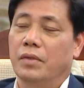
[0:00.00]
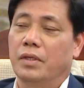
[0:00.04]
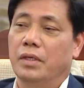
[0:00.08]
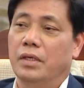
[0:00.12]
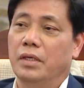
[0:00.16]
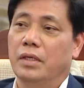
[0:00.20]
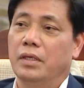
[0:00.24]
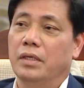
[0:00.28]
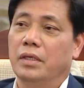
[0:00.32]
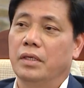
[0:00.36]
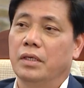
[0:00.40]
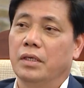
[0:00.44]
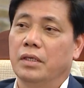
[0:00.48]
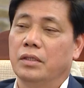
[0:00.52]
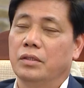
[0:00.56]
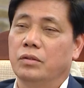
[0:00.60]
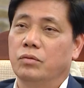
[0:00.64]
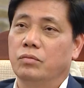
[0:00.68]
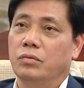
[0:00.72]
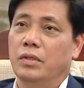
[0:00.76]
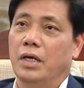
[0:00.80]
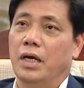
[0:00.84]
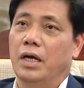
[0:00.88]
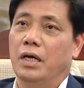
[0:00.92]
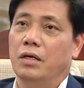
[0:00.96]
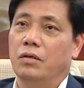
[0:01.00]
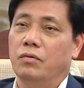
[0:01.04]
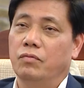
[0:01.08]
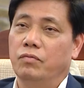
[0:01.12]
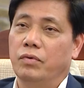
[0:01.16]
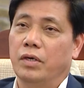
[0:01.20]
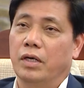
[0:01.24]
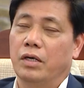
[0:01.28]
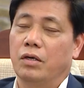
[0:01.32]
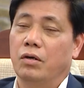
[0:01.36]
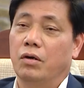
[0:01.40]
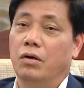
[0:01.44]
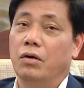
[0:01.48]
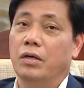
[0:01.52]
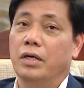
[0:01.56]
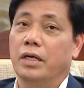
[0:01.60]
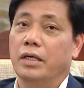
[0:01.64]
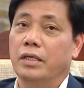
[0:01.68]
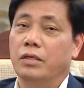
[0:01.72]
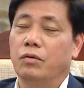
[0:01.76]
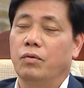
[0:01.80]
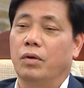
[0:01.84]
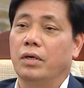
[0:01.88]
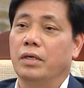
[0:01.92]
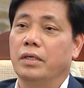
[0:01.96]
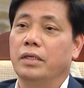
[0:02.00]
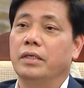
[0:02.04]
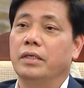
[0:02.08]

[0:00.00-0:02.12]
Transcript: thì chúng ta cũng phải có cái quản